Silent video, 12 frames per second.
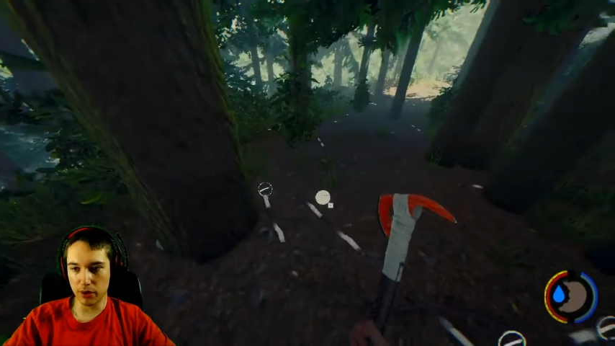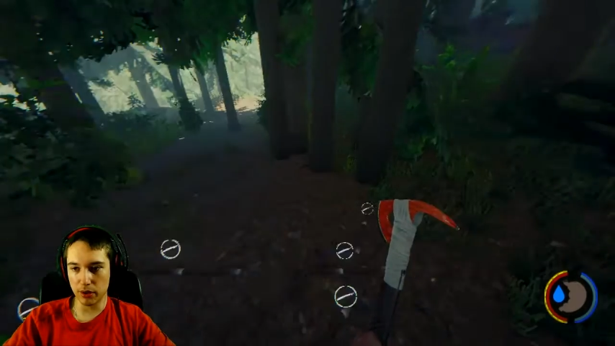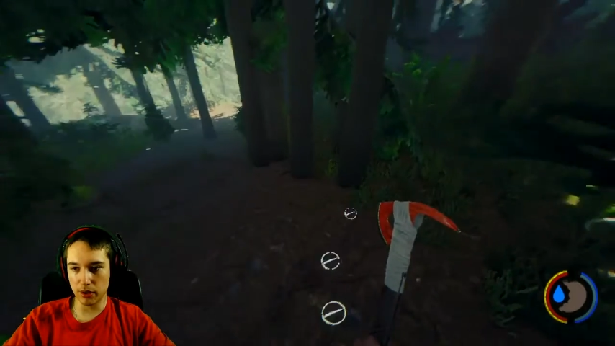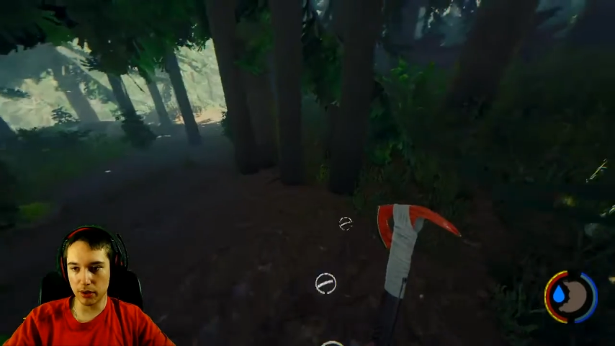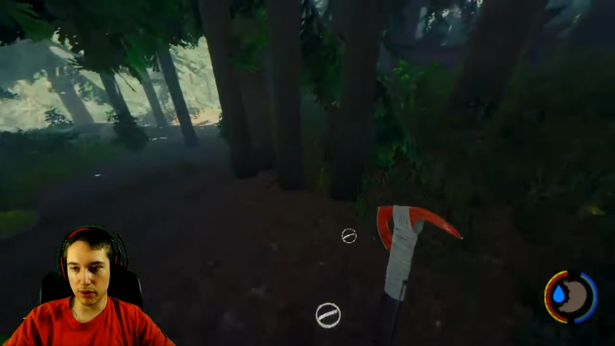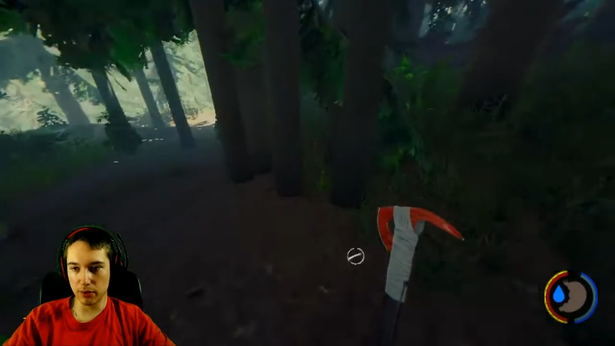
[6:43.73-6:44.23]

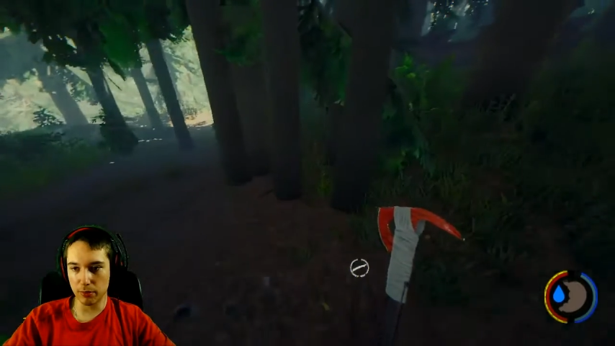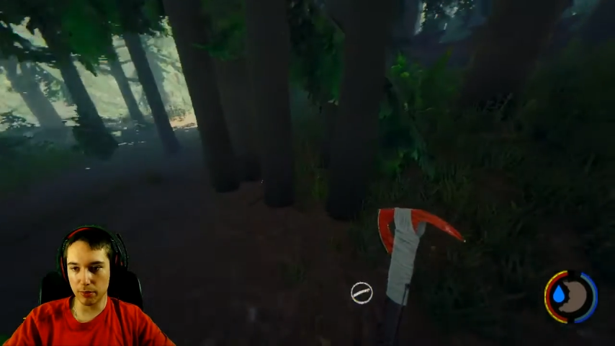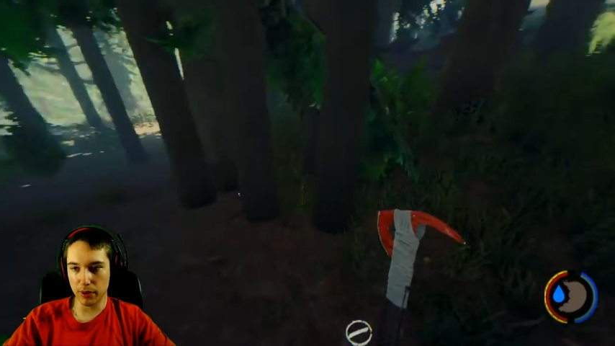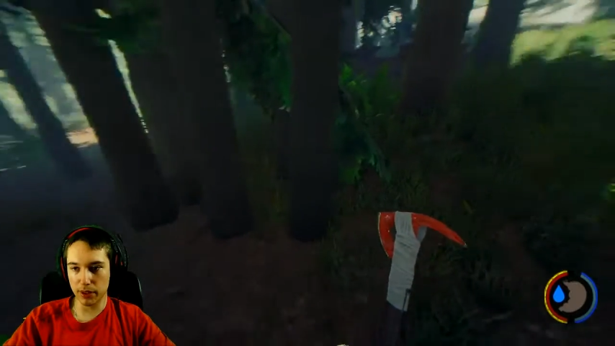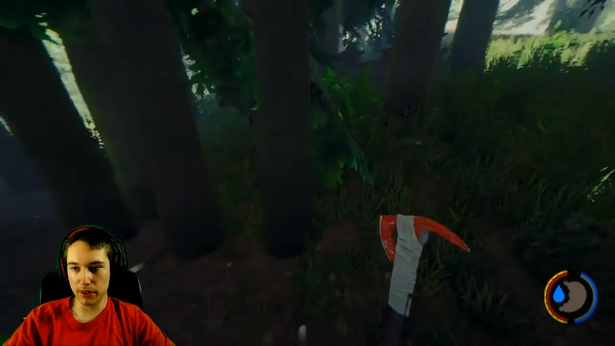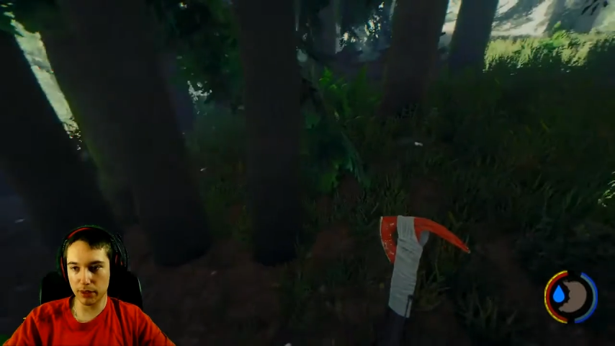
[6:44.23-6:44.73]
E, to
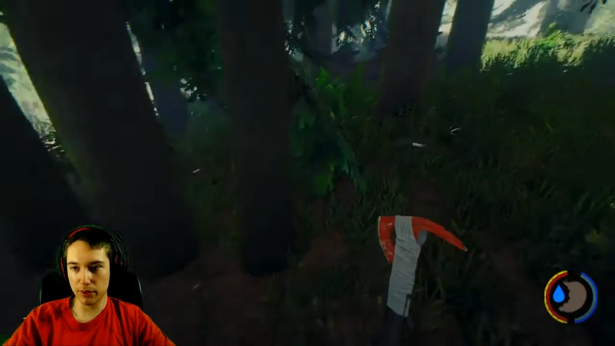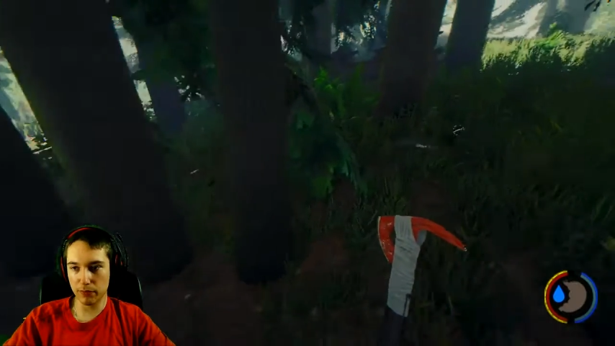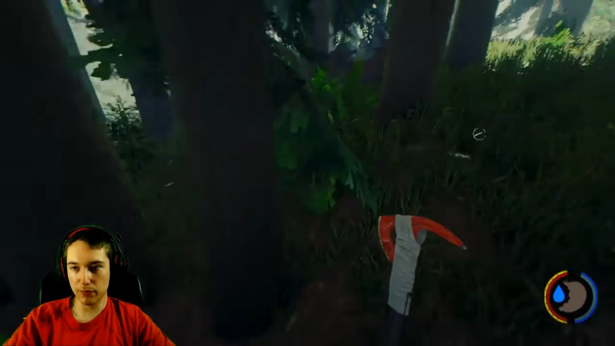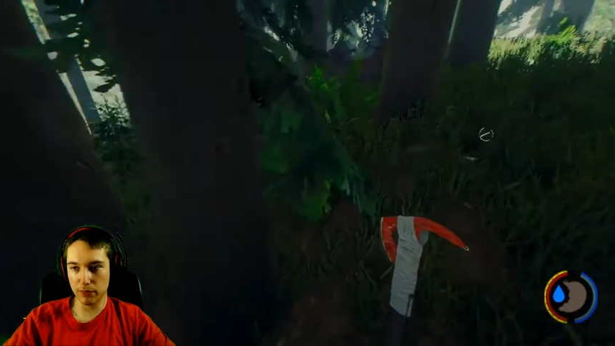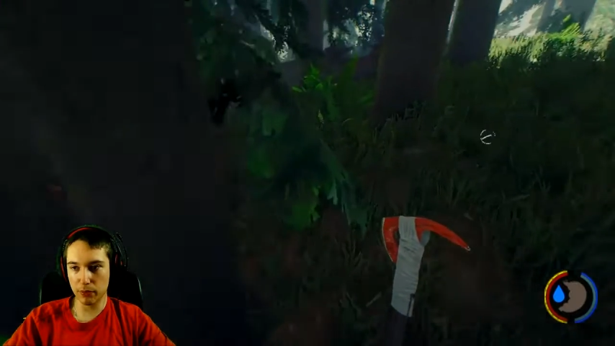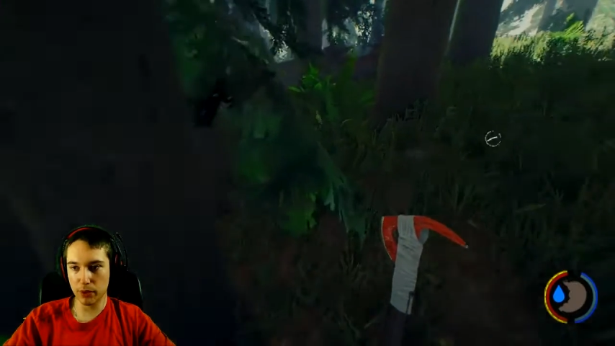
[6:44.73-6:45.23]

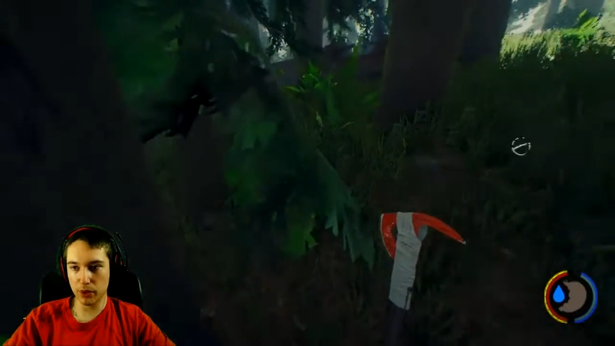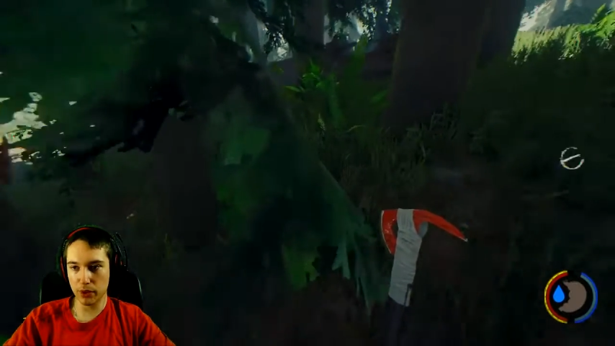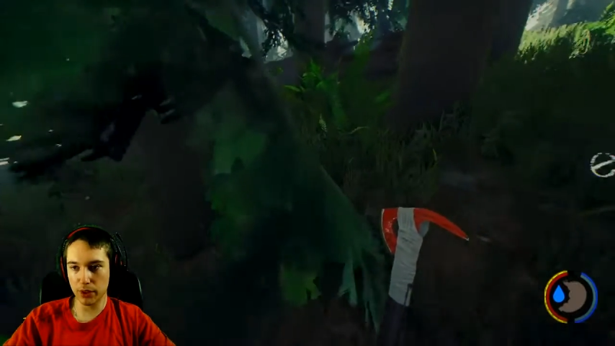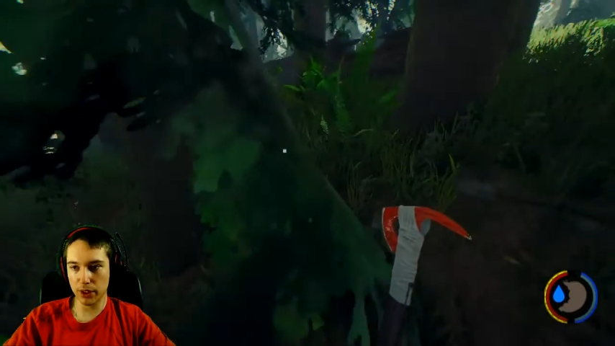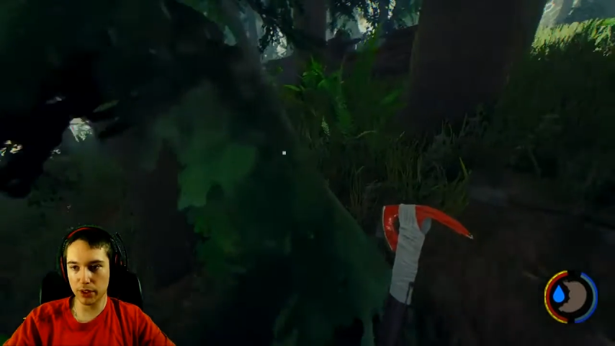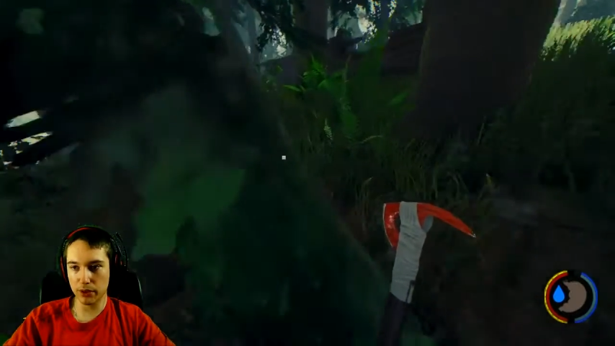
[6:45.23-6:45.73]
patyków dużo.
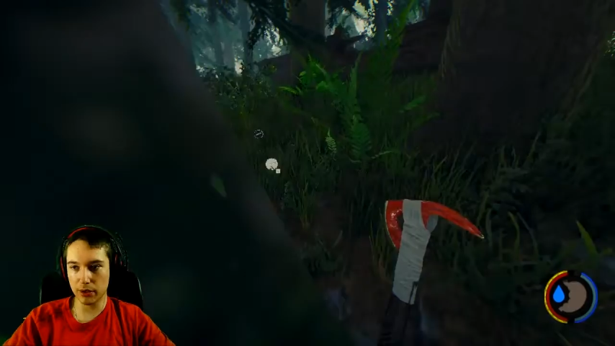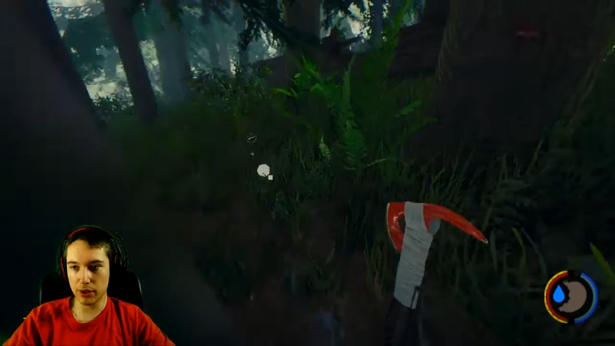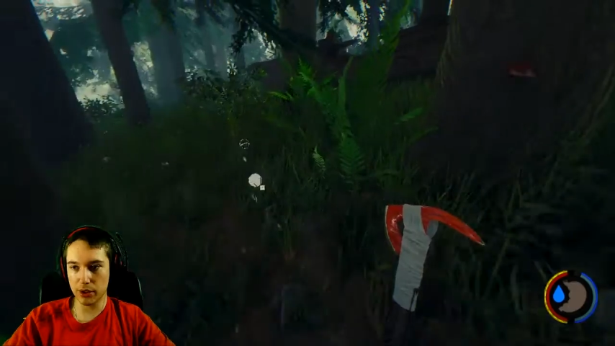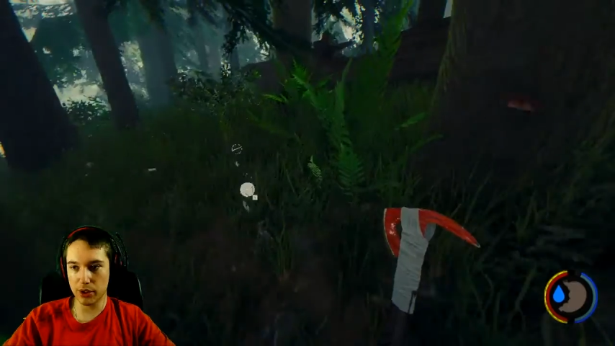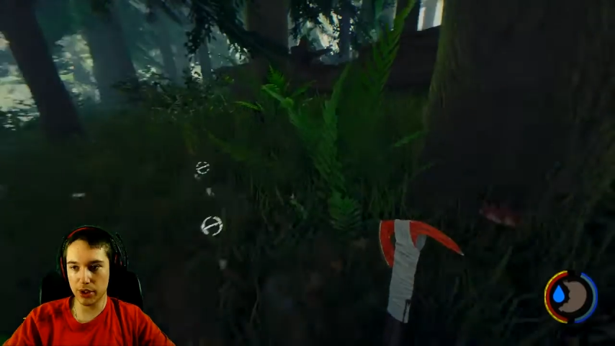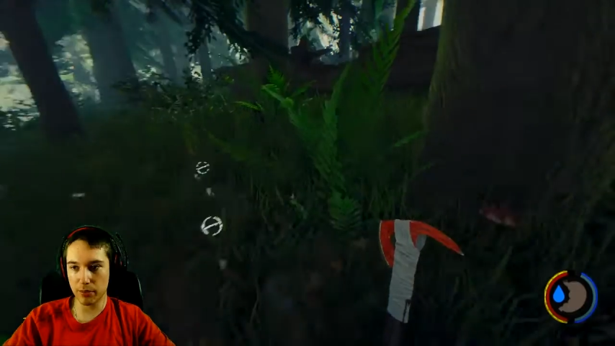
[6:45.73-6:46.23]
I gdy
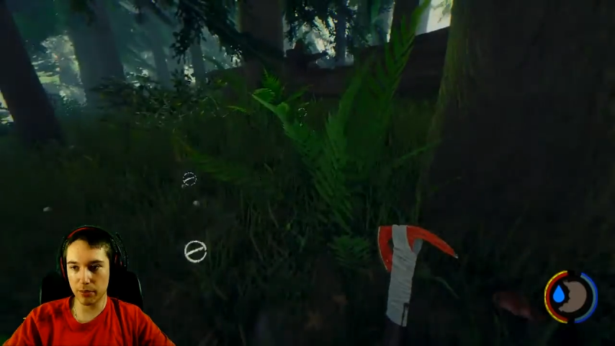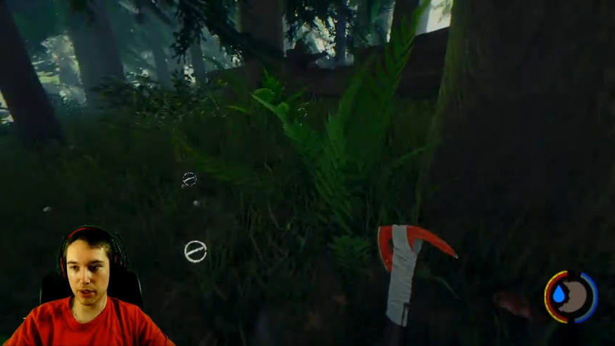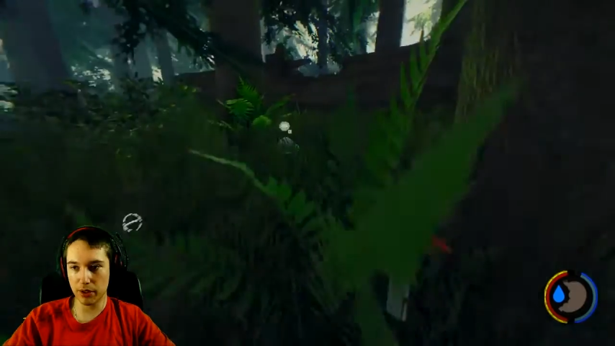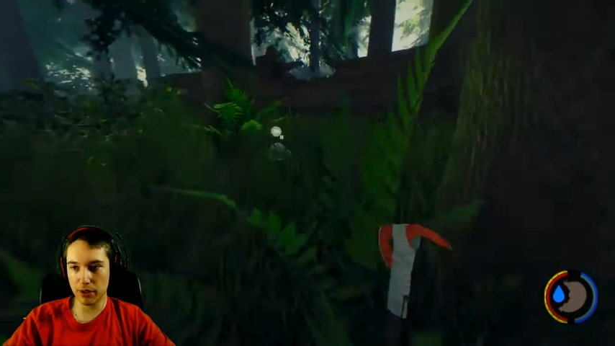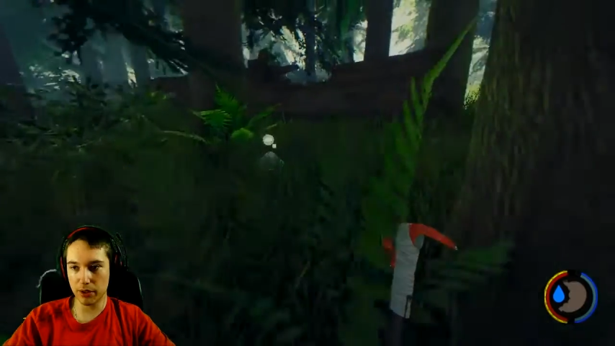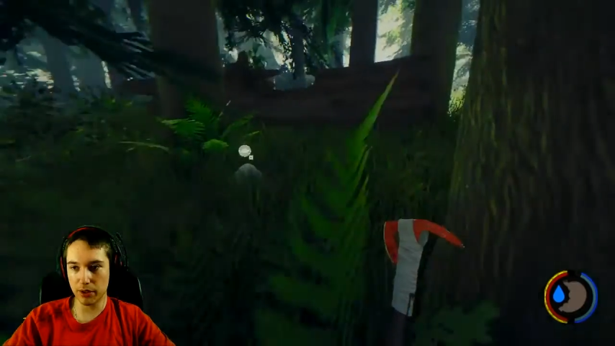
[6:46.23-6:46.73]
dojdziemy
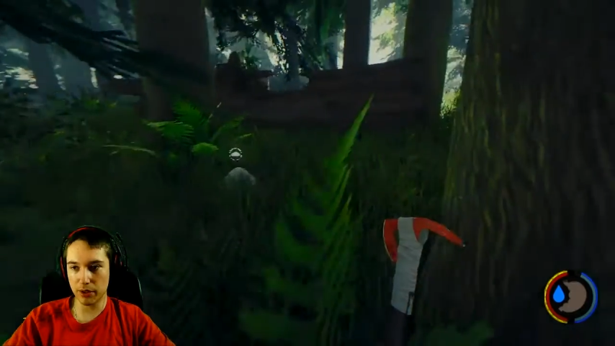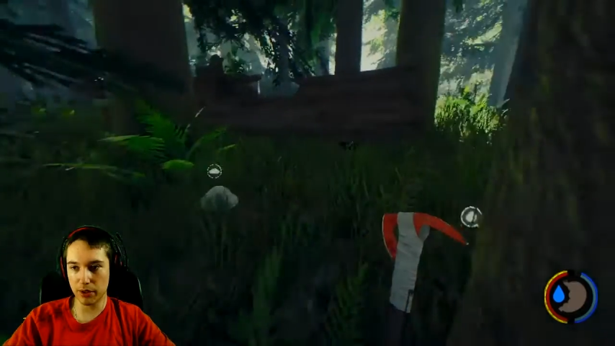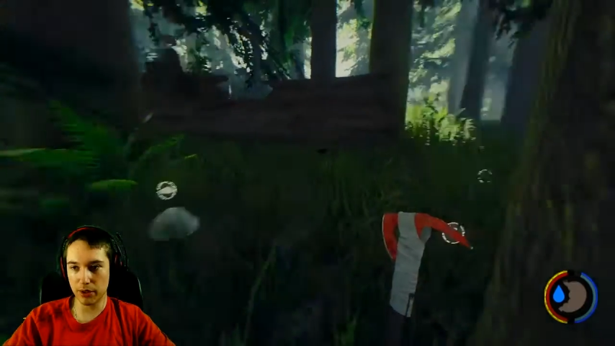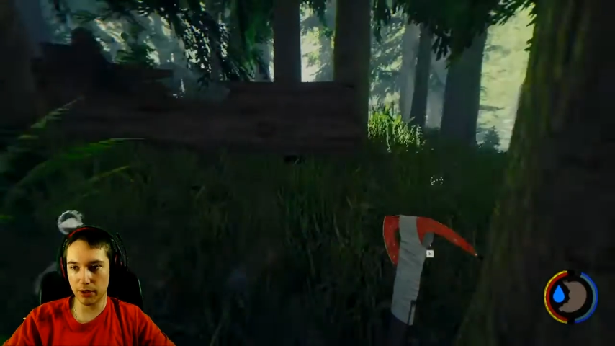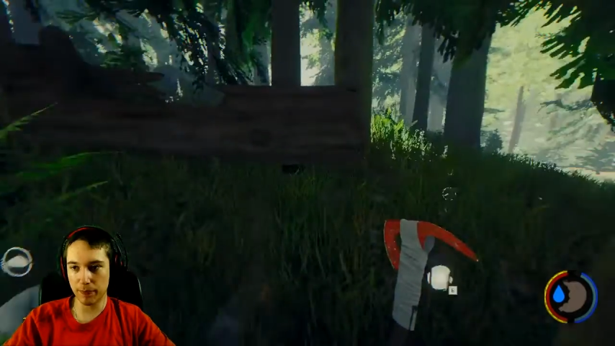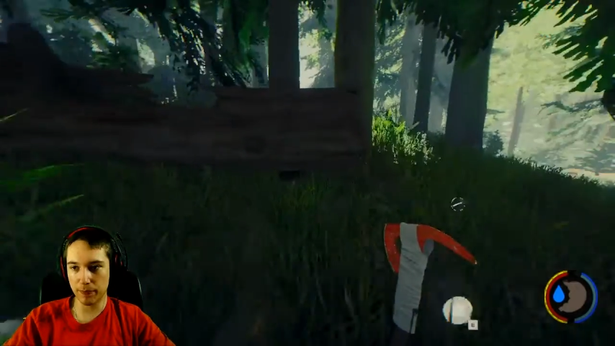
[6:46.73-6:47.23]

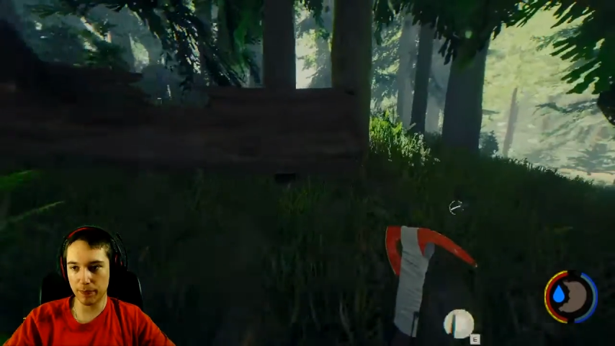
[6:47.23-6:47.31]
do.